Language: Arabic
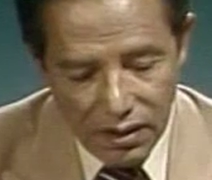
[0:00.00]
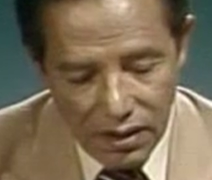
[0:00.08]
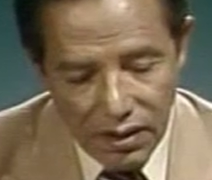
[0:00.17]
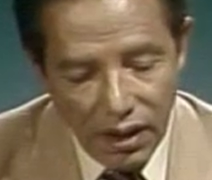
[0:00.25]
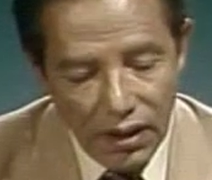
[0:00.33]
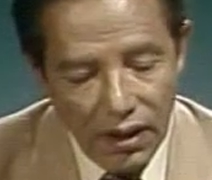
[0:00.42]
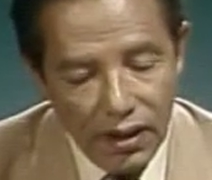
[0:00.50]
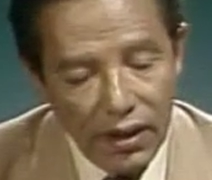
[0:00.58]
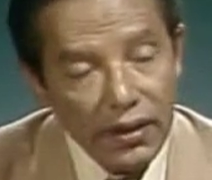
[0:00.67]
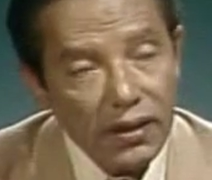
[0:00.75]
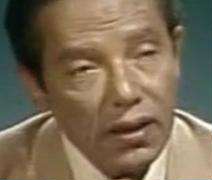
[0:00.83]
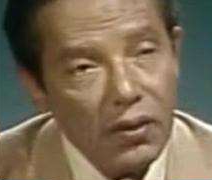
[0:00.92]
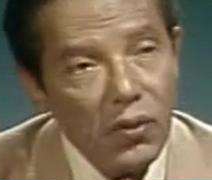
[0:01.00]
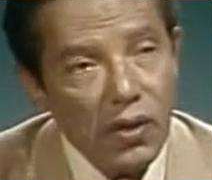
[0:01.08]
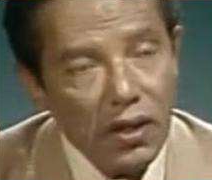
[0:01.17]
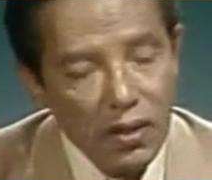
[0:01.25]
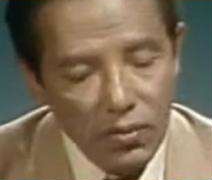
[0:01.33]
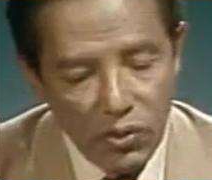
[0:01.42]
إن الله عنده
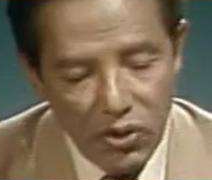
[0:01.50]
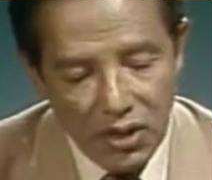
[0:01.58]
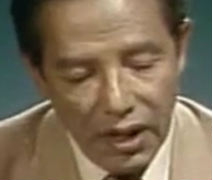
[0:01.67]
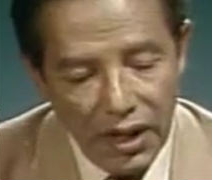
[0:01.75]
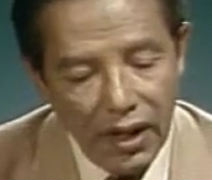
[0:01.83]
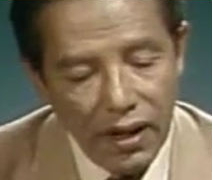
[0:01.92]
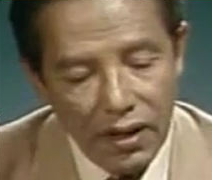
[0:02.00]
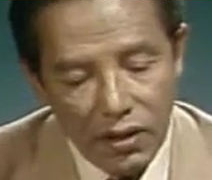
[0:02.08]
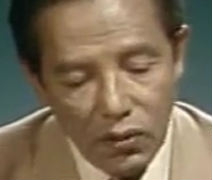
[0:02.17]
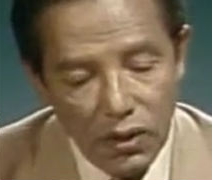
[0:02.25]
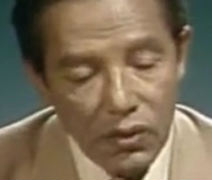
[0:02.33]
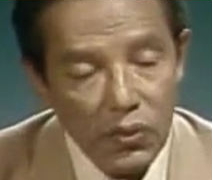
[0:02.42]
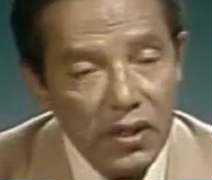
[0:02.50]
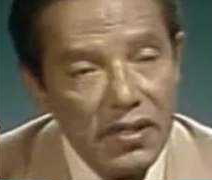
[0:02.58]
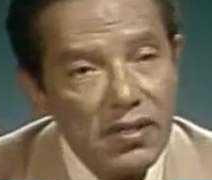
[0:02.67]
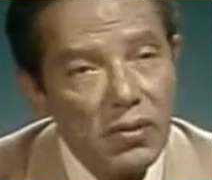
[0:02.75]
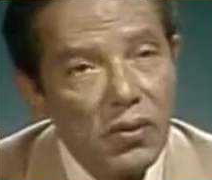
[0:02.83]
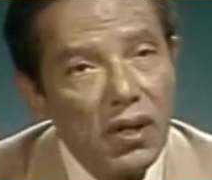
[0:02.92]
علم الساعة
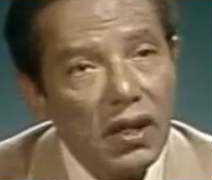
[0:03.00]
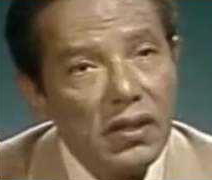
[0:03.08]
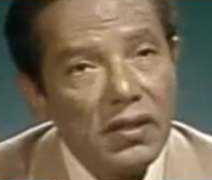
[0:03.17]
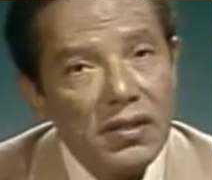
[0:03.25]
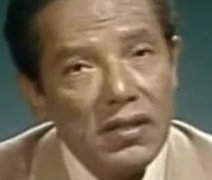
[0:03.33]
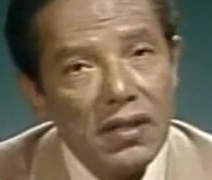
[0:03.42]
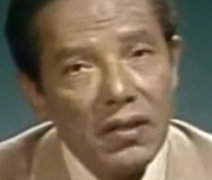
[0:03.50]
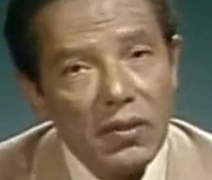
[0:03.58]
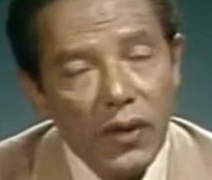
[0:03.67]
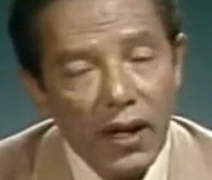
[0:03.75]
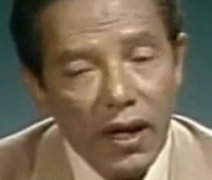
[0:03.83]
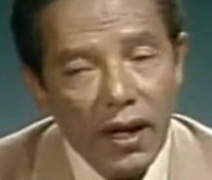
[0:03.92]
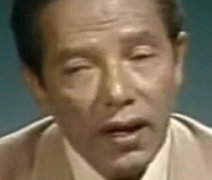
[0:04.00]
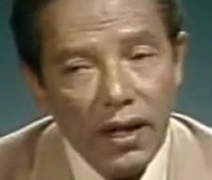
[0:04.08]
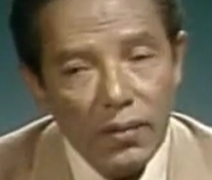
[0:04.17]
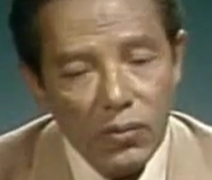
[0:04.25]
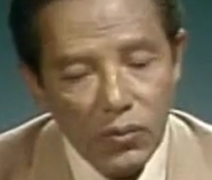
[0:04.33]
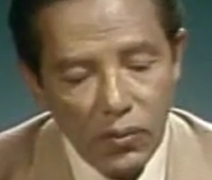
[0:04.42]
وينزل الغيث
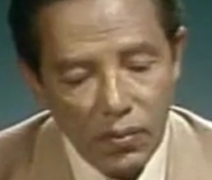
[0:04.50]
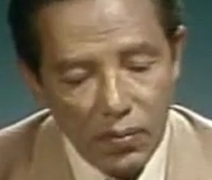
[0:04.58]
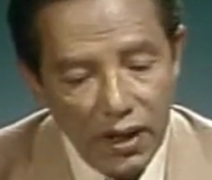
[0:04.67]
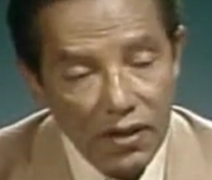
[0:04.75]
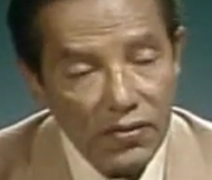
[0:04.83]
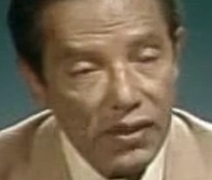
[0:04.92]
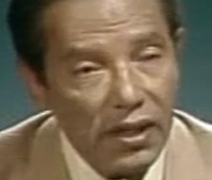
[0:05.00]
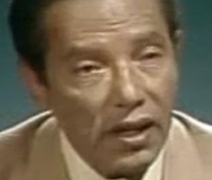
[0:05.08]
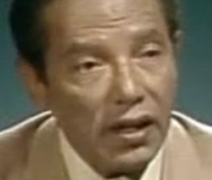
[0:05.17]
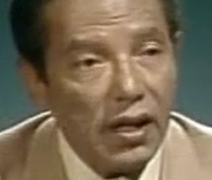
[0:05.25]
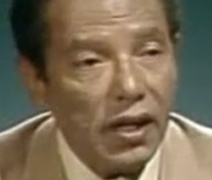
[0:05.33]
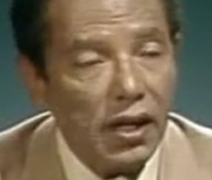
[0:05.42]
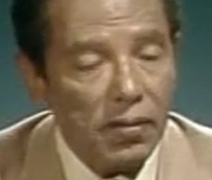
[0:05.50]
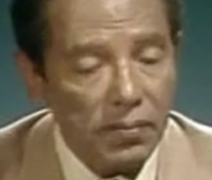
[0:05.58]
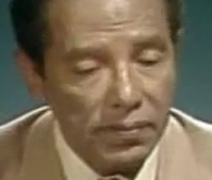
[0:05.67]
ويعلم ما في الأرحام